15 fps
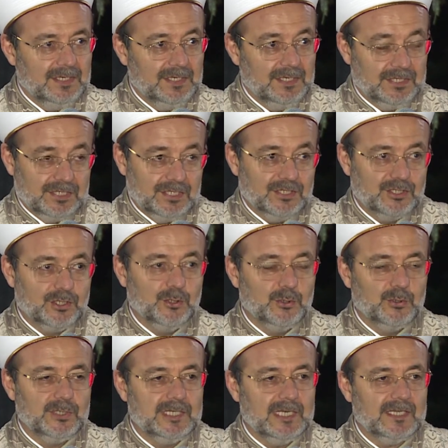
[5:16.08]
ikinci
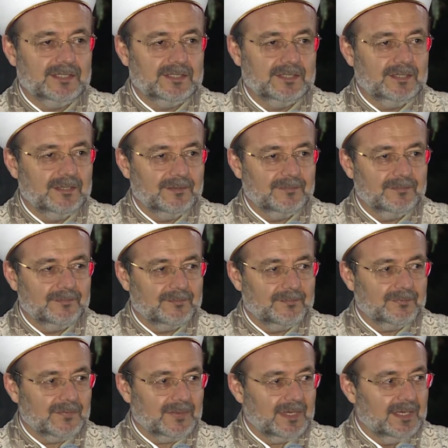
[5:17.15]
hürriyet
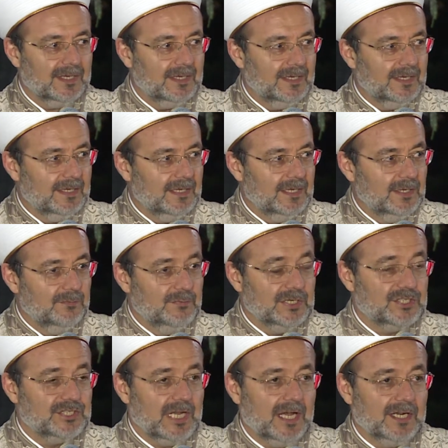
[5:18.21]

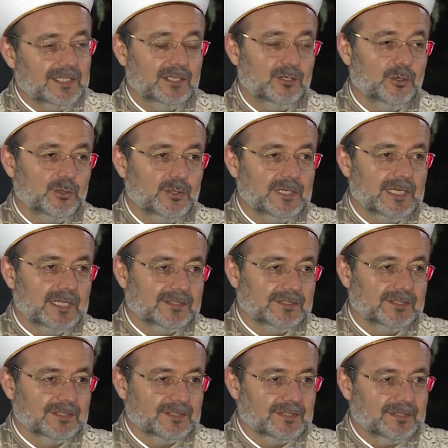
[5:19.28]
vicdani
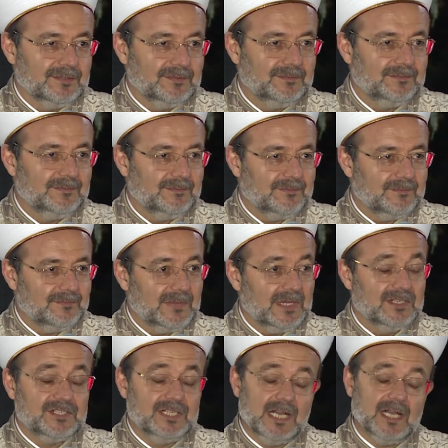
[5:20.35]
hürriyettir.
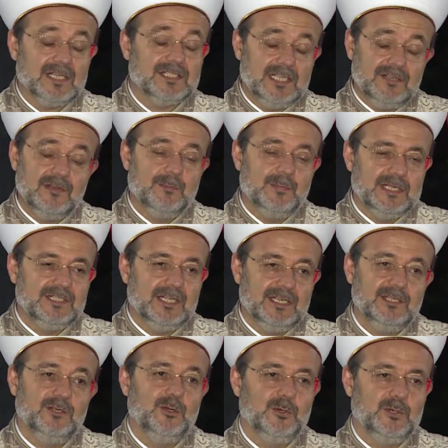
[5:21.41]
Siyasi ve
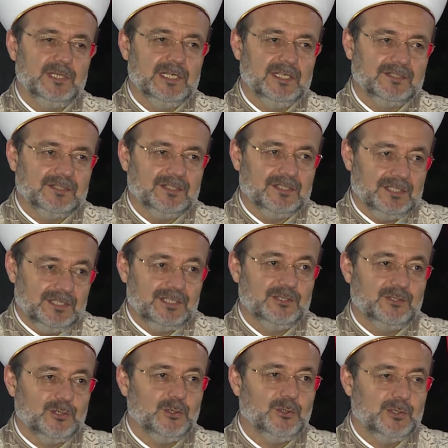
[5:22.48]
medeni hürriyettir.
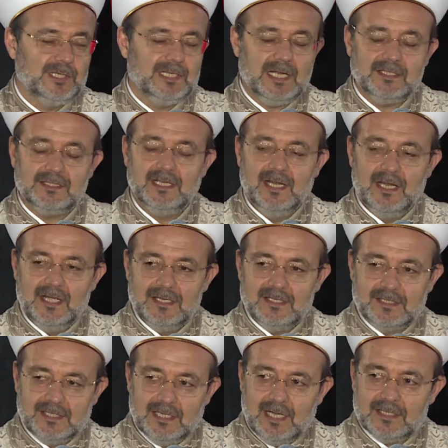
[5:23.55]
İkinci hürriyet
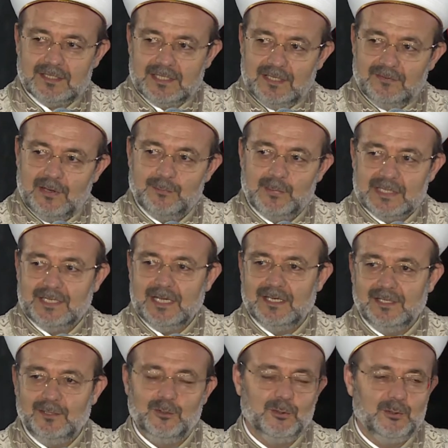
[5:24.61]
siyasi ve
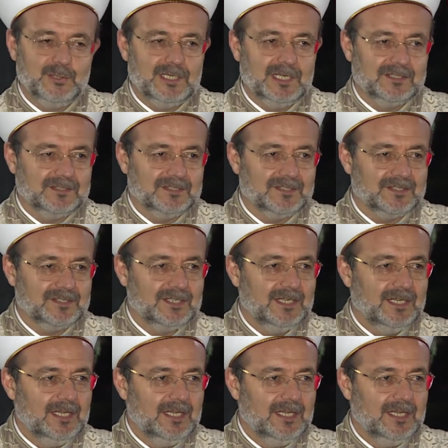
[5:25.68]
medeni hürriyettir.